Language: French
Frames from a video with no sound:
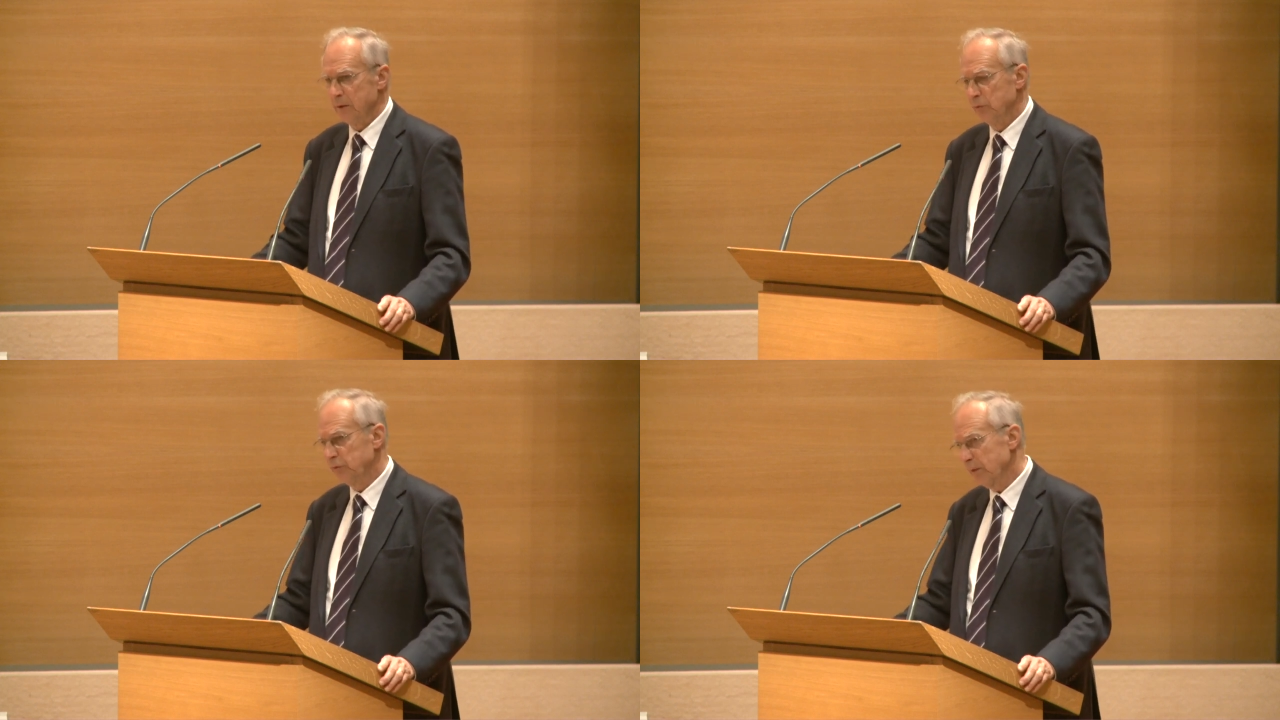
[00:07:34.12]

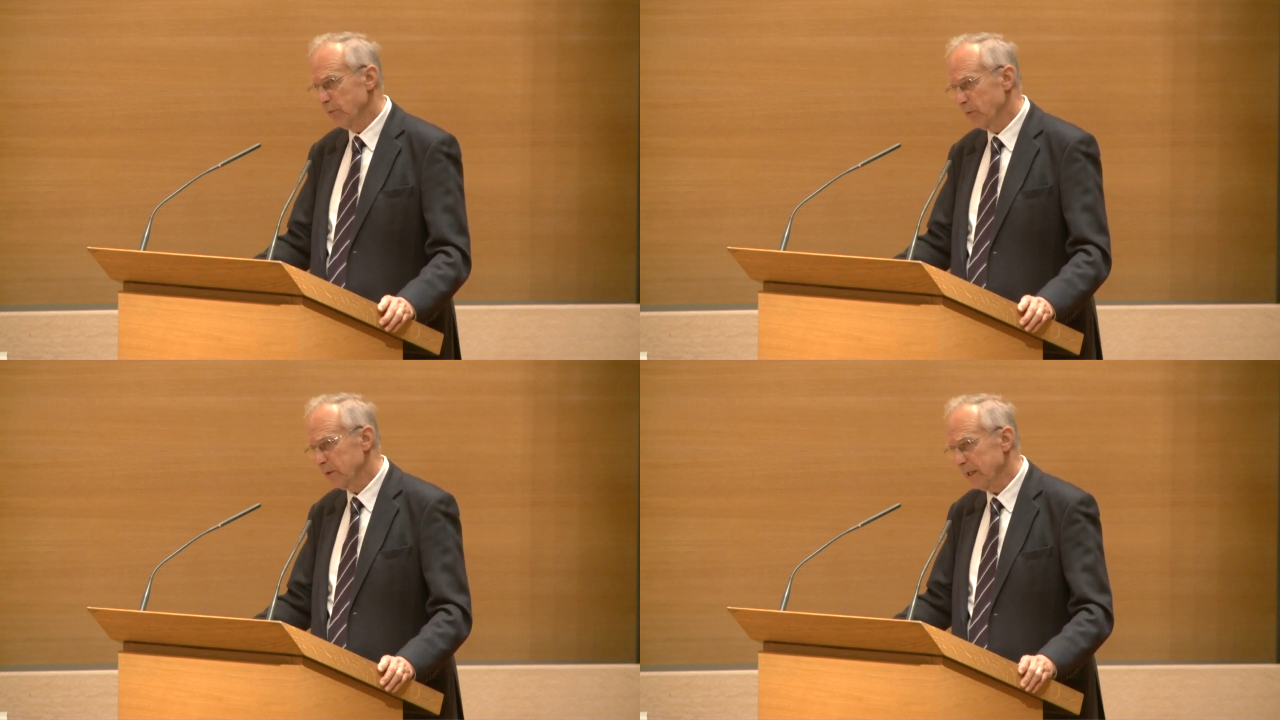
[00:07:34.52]
Nous
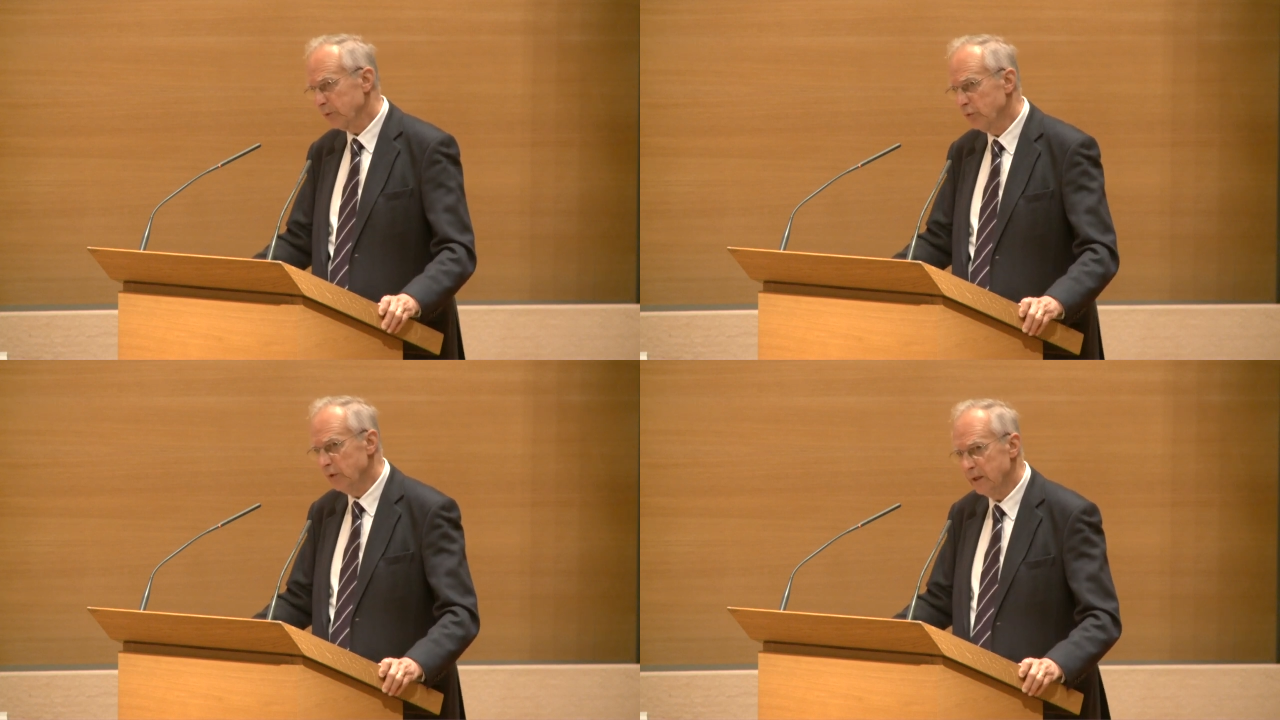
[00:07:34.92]
avons
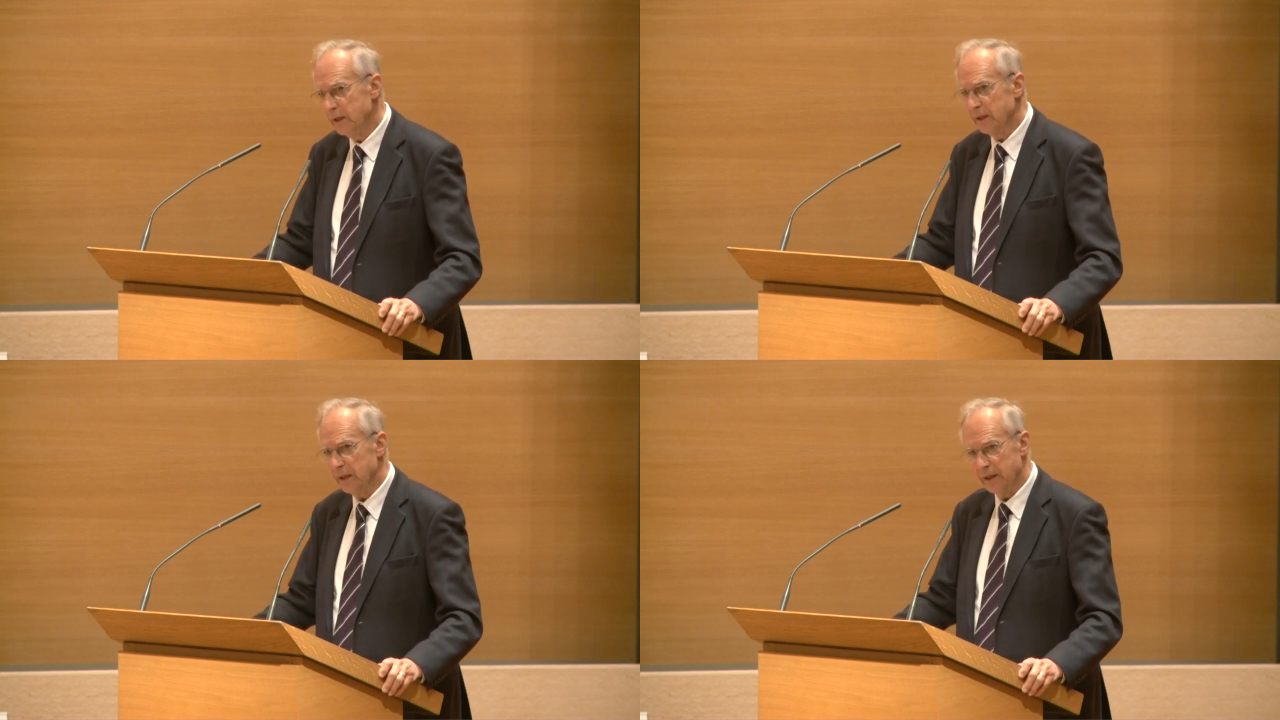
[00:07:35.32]

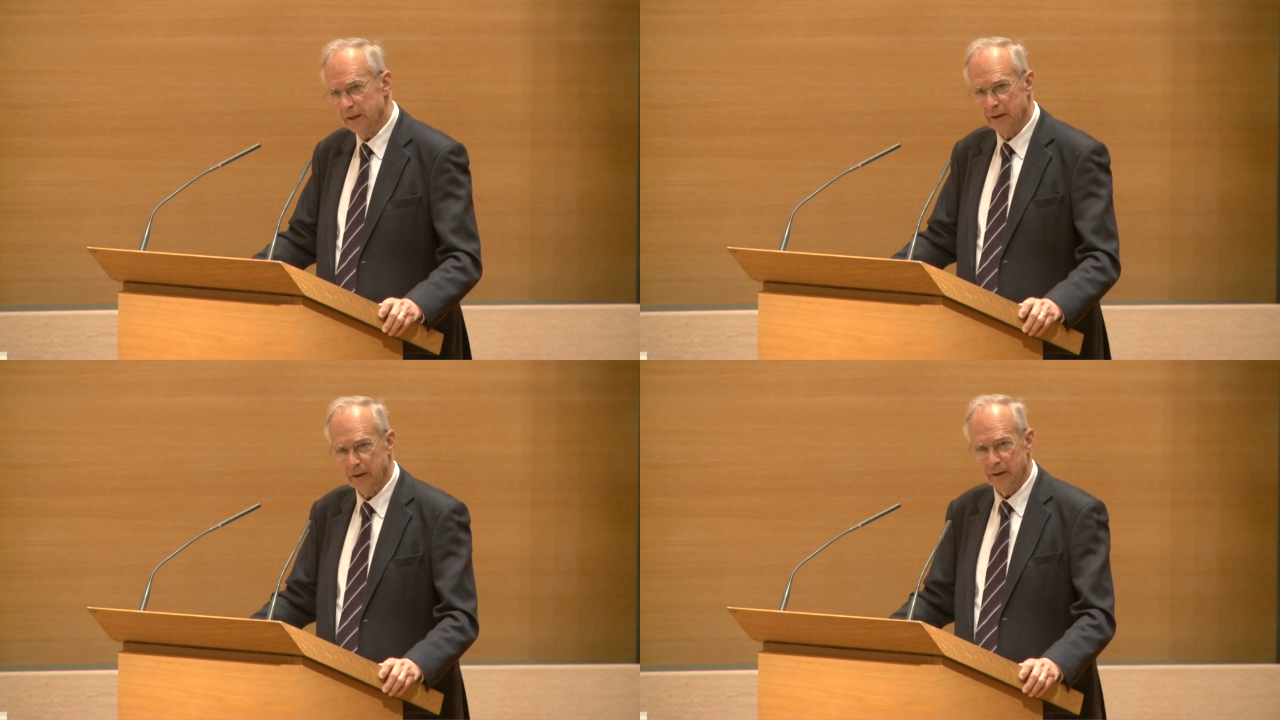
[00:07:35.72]
calculé
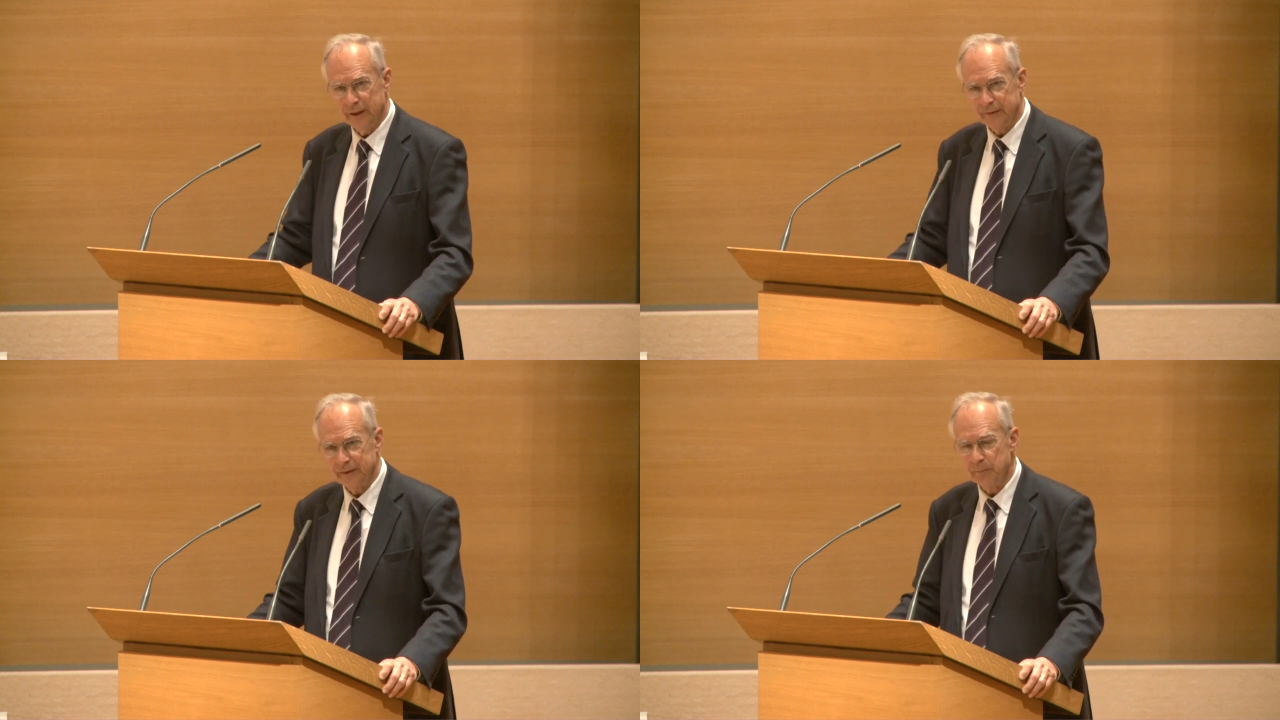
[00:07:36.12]
euh,
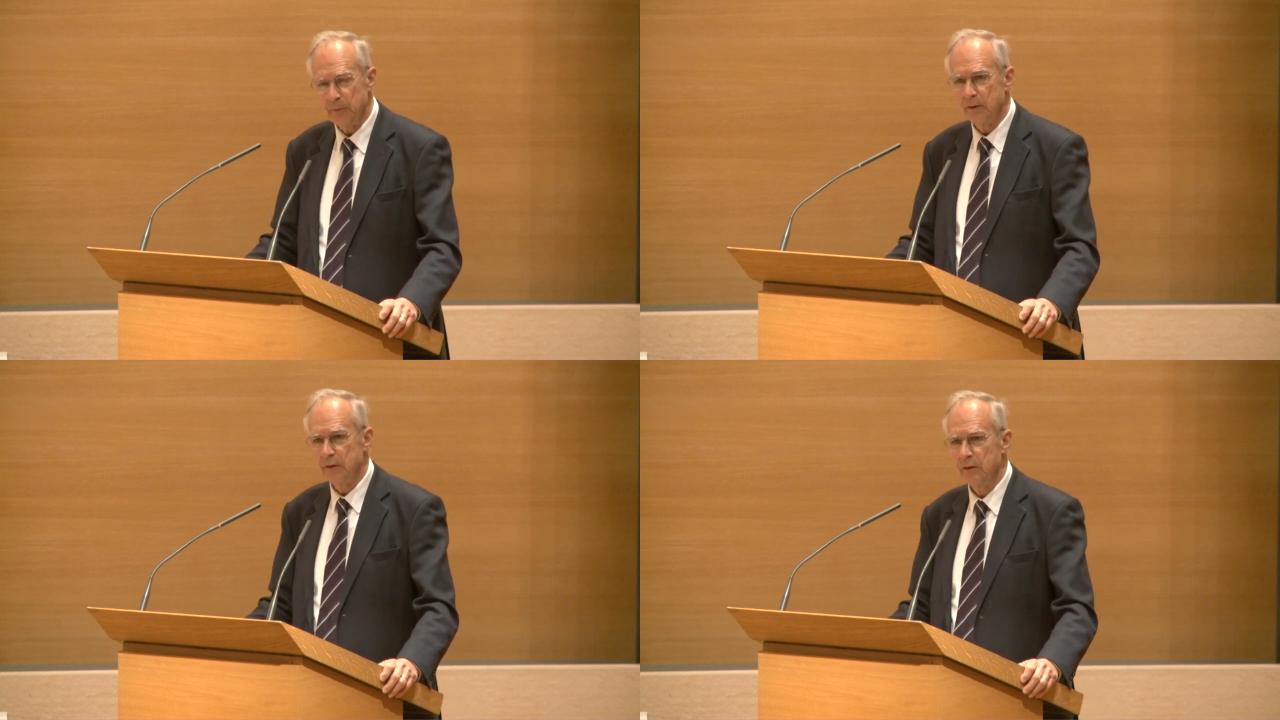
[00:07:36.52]

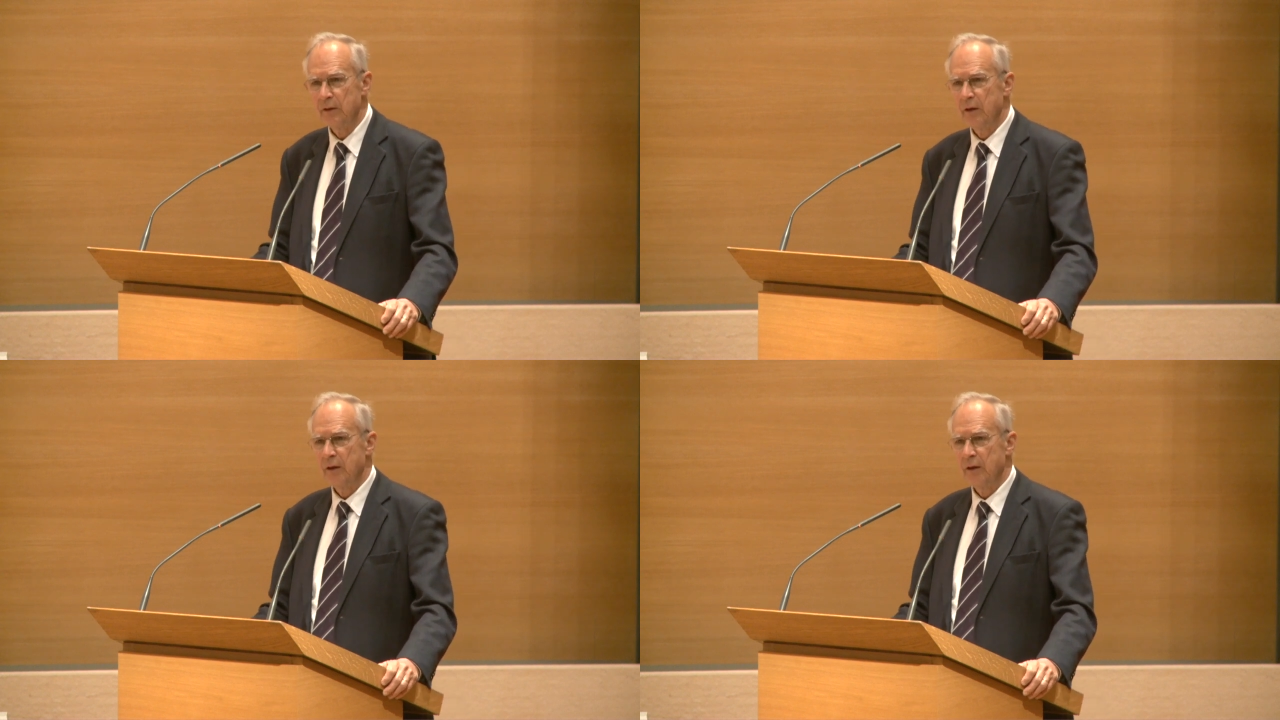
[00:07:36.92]
récemment